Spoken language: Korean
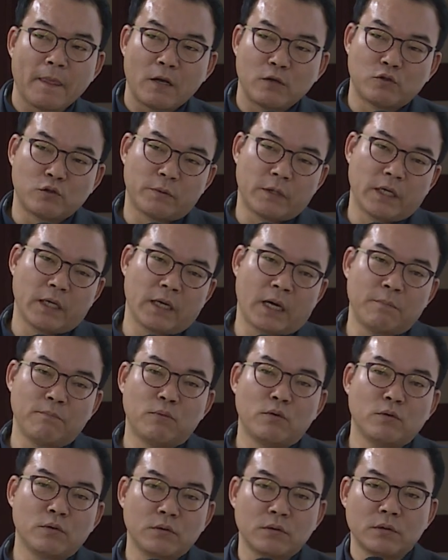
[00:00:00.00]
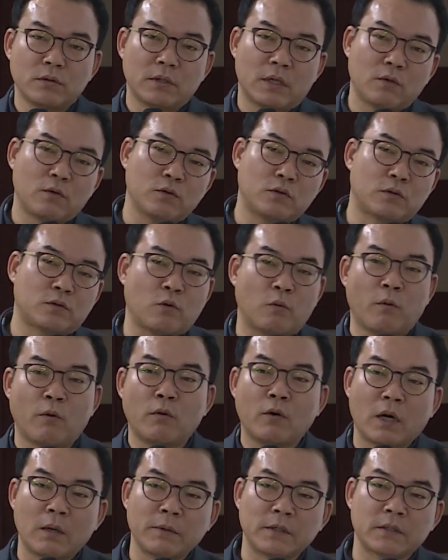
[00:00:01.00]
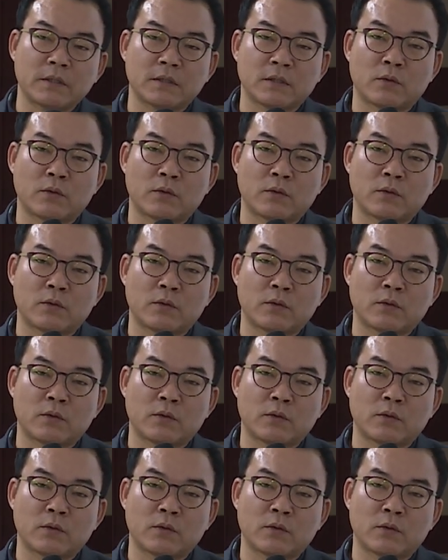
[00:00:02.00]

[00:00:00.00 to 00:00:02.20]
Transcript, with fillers: 주변에 한봉하고 도봉하면서